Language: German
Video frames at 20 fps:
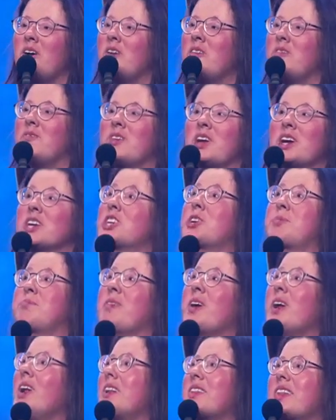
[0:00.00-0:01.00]
Wir
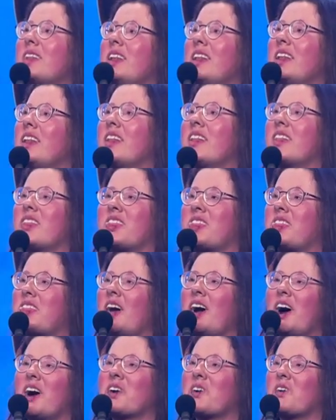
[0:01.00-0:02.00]
spielten
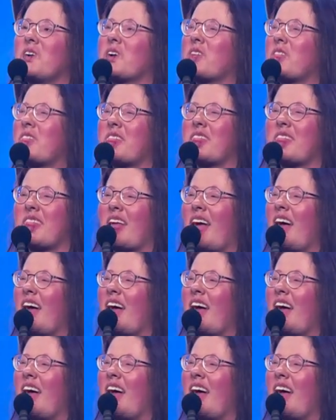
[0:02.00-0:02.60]
Zirkus.